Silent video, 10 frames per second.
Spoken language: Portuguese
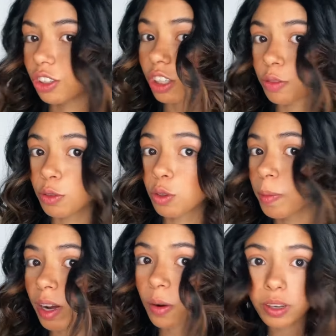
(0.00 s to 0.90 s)
Gente, esse fundo
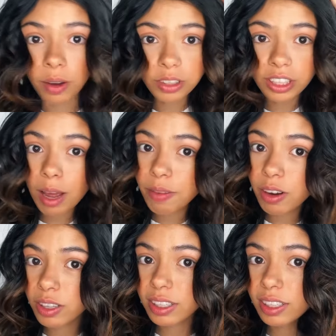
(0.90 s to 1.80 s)
branco não está
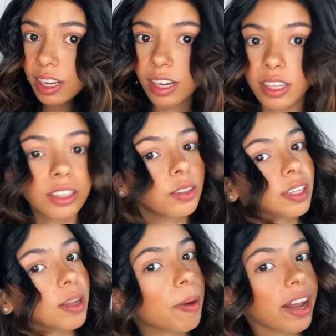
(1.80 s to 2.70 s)
valorizando.
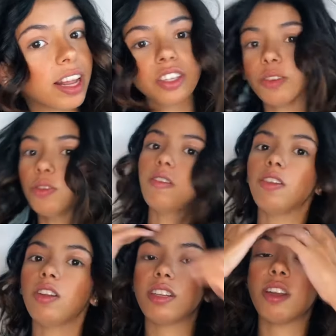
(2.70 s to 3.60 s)
Essa parede não está
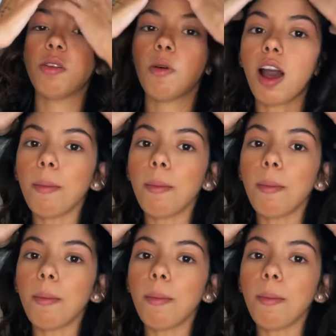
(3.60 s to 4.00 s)
valorizando o meu